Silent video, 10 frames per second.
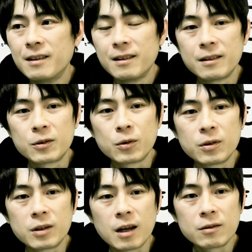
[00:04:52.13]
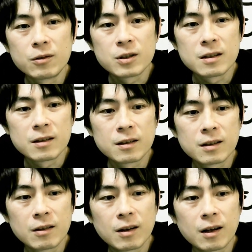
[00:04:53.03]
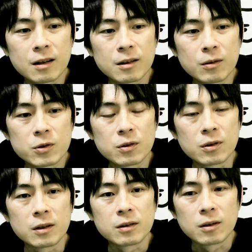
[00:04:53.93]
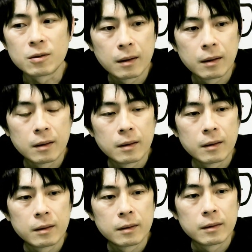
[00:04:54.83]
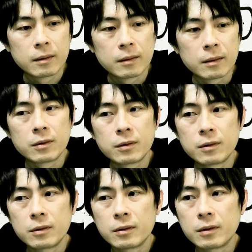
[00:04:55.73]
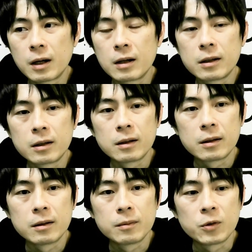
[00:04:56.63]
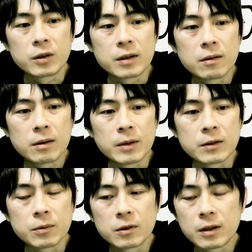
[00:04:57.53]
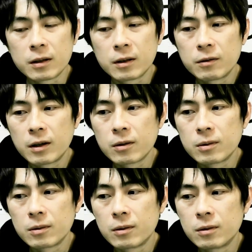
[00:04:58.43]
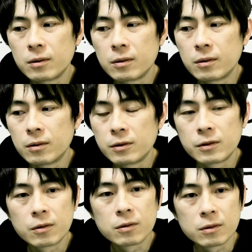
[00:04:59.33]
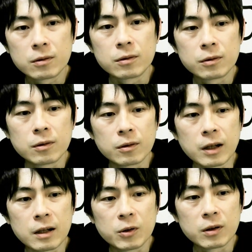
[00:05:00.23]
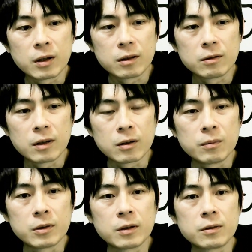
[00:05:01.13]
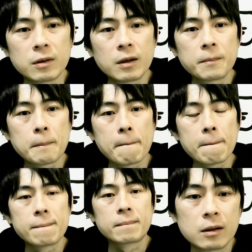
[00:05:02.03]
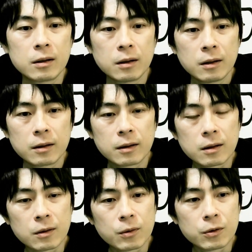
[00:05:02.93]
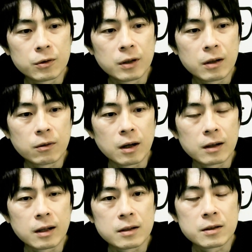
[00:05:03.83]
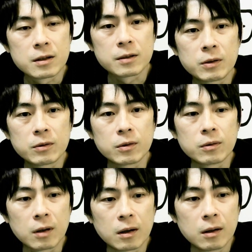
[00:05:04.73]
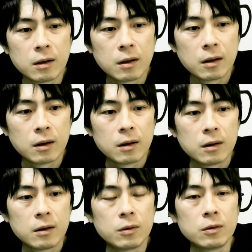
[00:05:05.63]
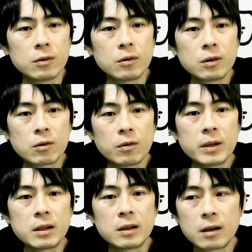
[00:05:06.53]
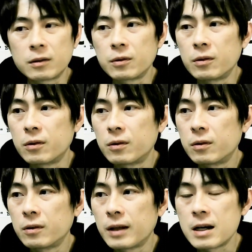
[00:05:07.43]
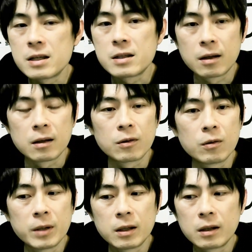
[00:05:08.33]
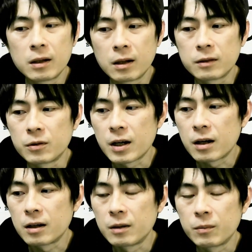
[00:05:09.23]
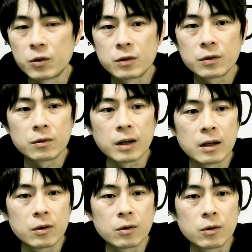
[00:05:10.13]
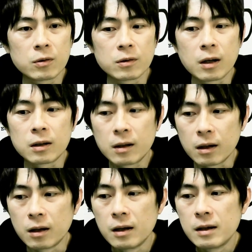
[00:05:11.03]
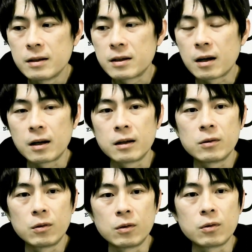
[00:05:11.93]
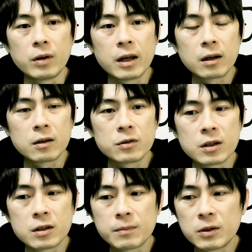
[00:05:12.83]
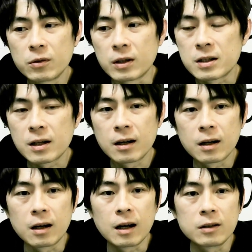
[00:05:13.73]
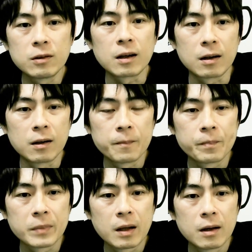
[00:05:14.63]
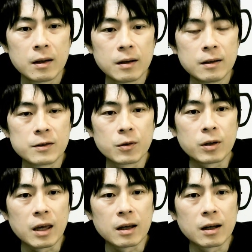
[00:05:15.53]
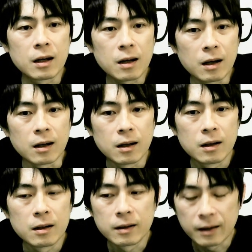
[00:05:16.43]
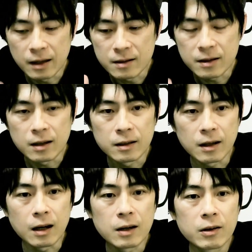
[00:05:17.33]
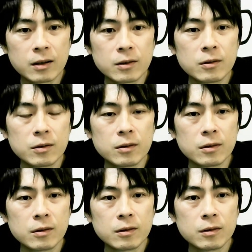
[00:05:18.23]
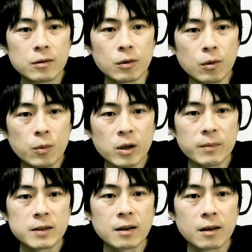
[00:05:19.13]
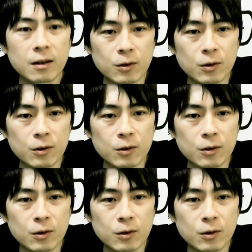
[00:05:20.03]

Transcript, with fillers: そういう逆の新鮮さはあって面白いんですけど、だから、やはり、茂木さんは松本さんに言われたことをすごくその根に持ってるんだと思うんですよね。だからこういう理論が破綻してしまうのか。本当にコメディがその大事で、コメディがその社会にものすごく影響力があって、社会をこう変革してしまうような力があるなら、その結果が現在に現れてると思いませんかと。